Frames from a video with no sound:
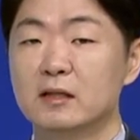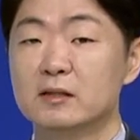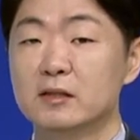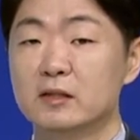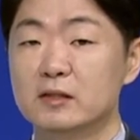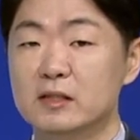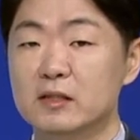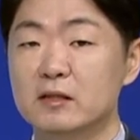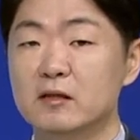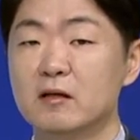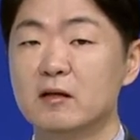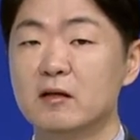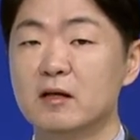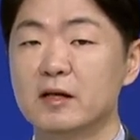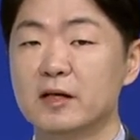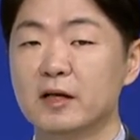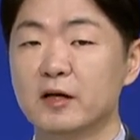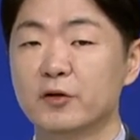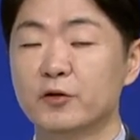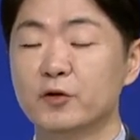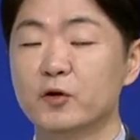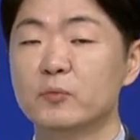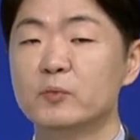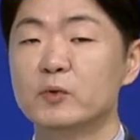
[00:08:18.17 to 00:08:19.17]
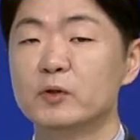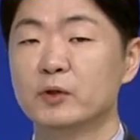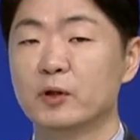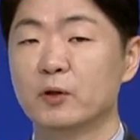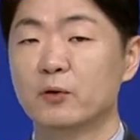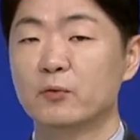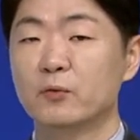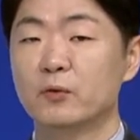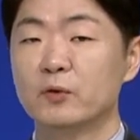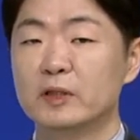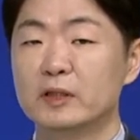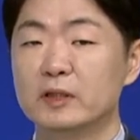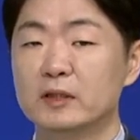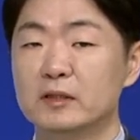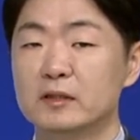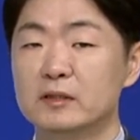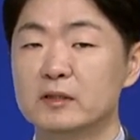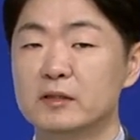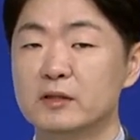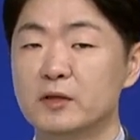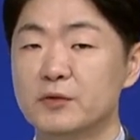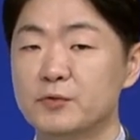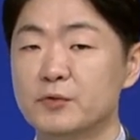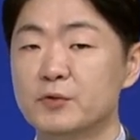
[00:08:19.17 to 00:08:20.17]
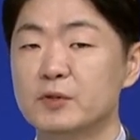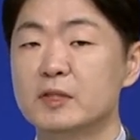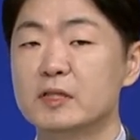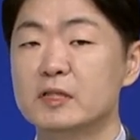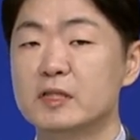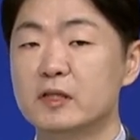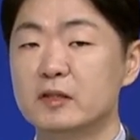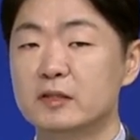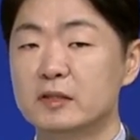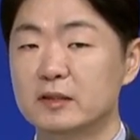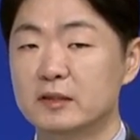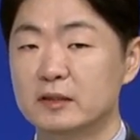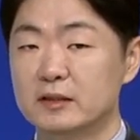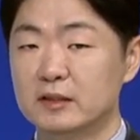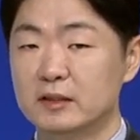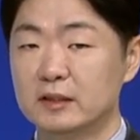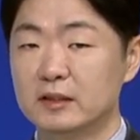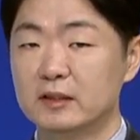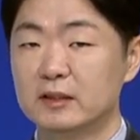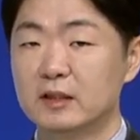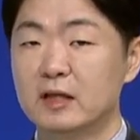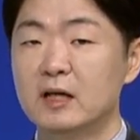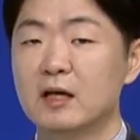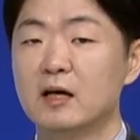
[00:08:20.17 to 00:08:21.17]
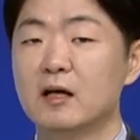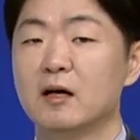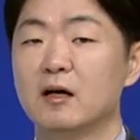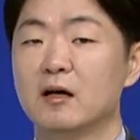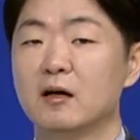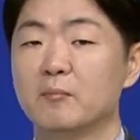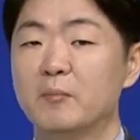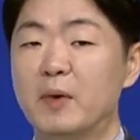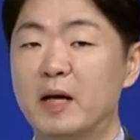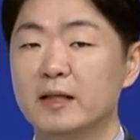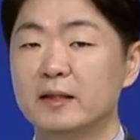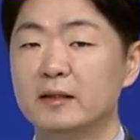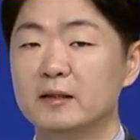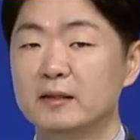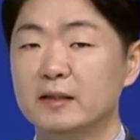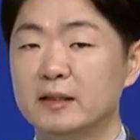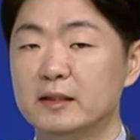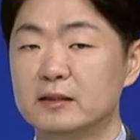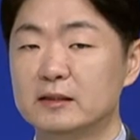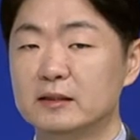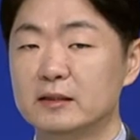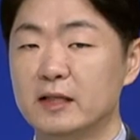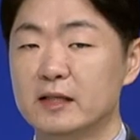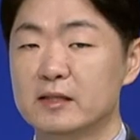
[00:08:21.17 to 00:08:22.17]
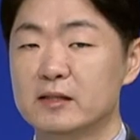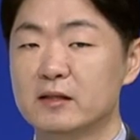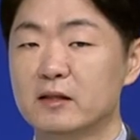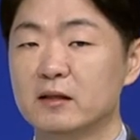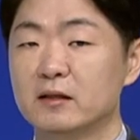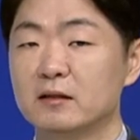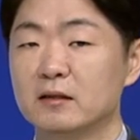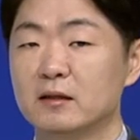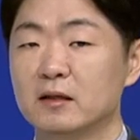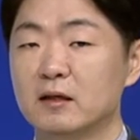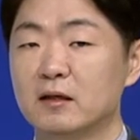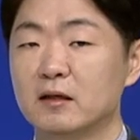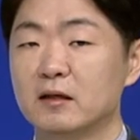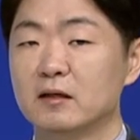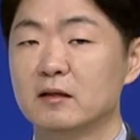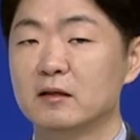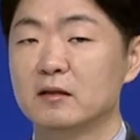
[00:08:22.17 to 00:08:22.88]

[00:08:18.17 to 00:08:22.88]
정신건강에 어려움을 겪고 있는 청소년 청년들이 어, 마인드링크에서